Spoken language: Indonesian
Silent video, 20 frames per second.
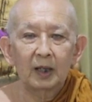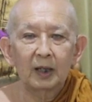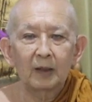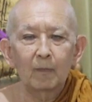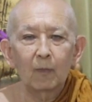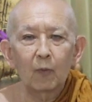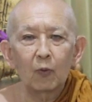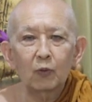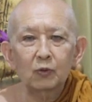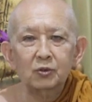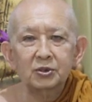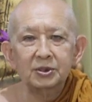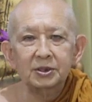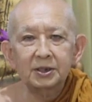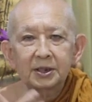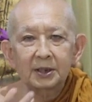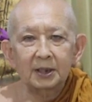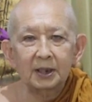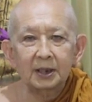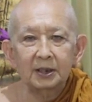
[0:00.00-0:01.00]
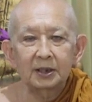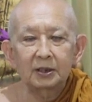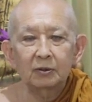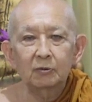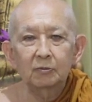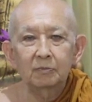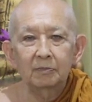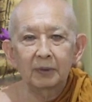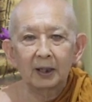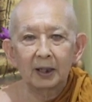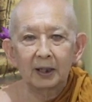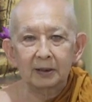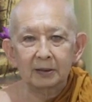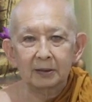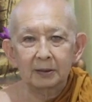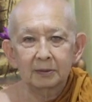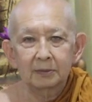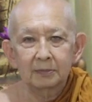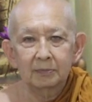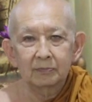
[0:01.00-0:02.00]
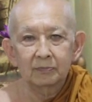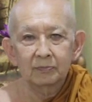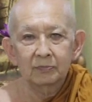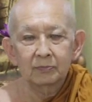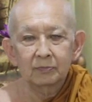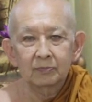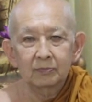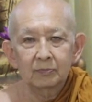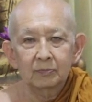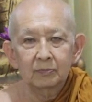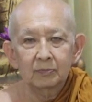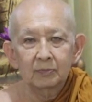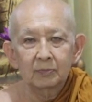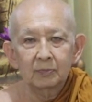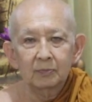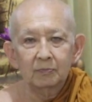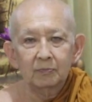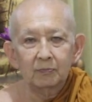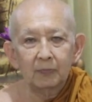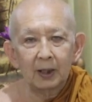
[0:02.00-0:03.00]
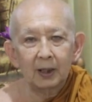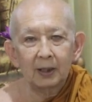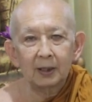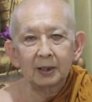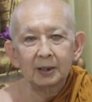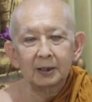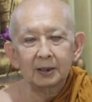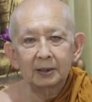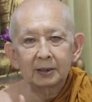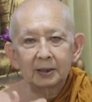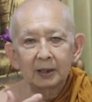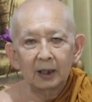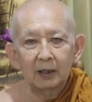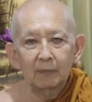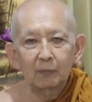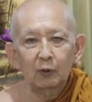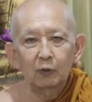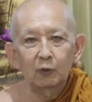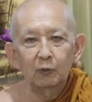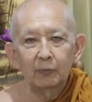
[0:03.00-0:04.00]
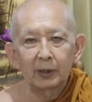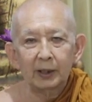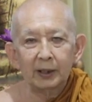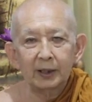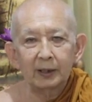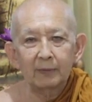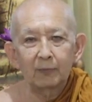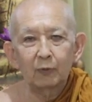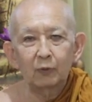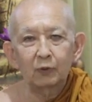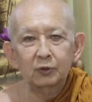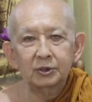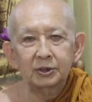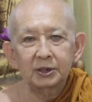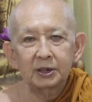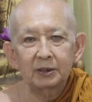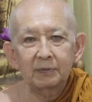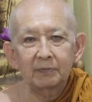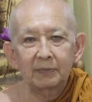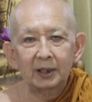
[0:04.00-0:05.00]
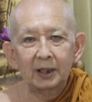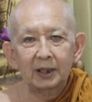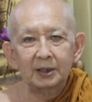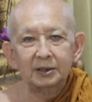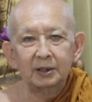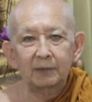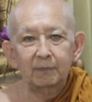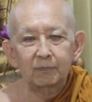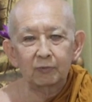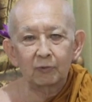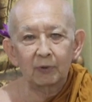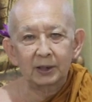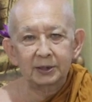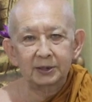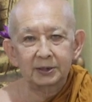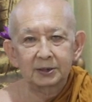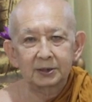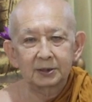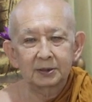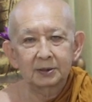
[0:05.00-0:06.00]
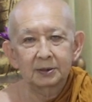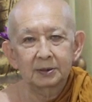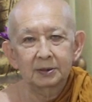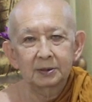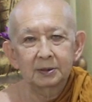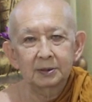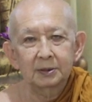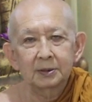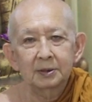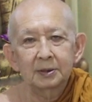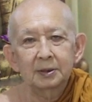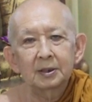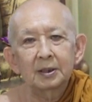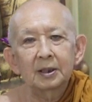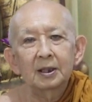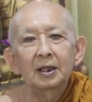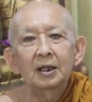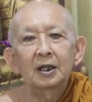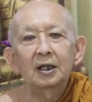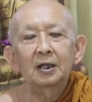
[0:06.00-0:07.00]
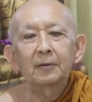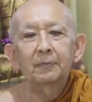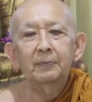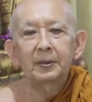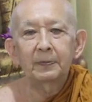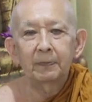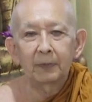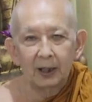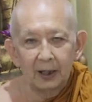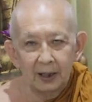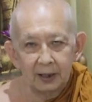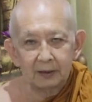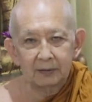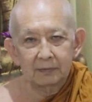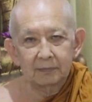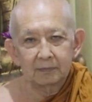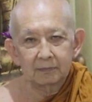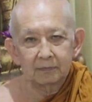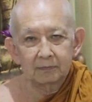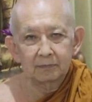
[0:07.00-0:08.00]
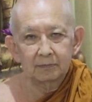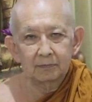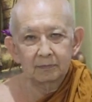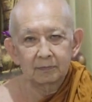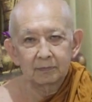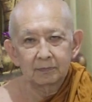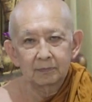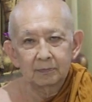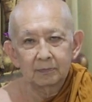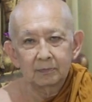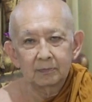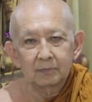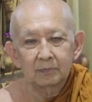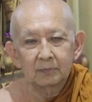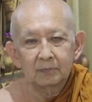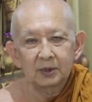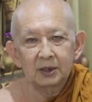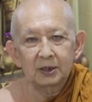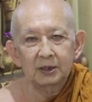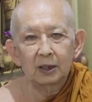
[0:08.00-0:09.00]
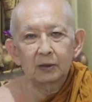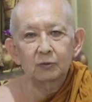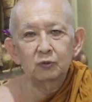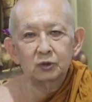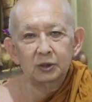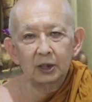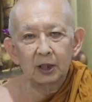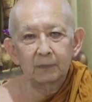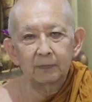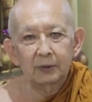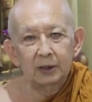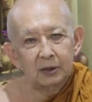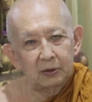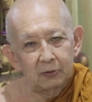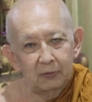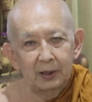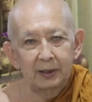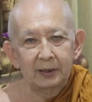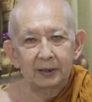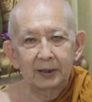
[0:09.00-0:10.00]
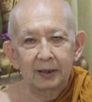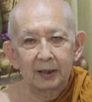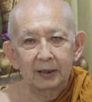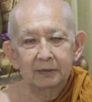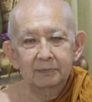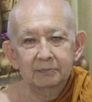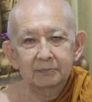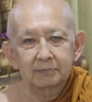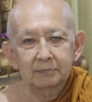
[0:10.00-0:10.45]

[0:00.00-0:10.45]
Emosinya diumbar. Bahkan dengan mengumbar emosi merasa puas. Lebih baik tidak usah berkeluarga.